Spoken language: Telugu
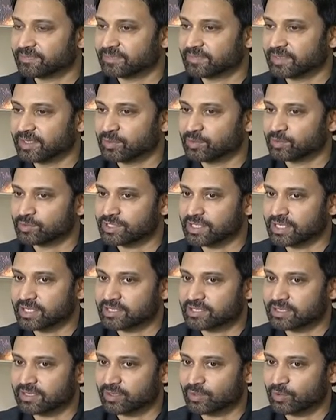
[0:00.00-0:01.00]
మేము
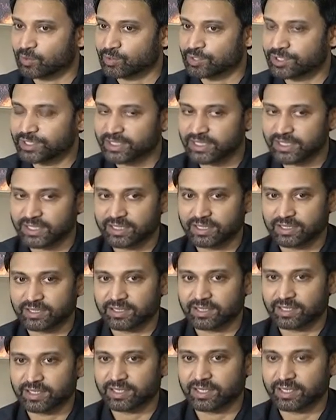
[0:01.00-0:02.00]
చేసిన కృషి
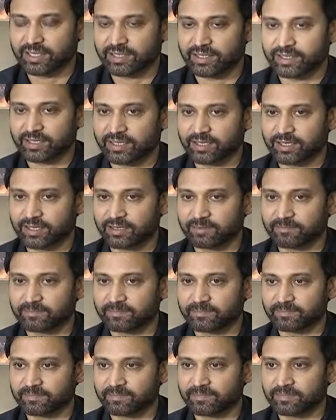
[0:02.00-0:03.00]
అండ్ uh,
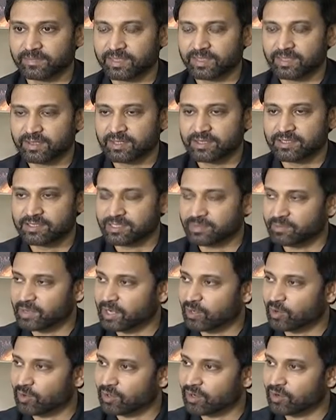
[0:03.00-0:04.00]

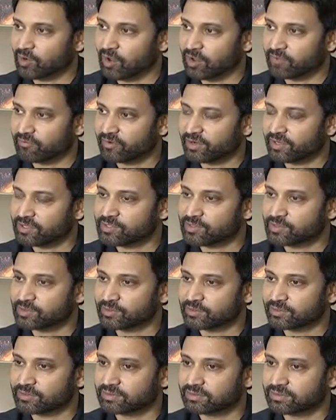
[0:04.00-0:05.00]
సినిమాలో ఉన్న కాన్ఫిడెన్సు
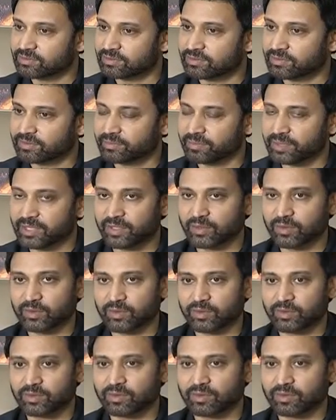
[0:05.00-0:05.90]
మీరు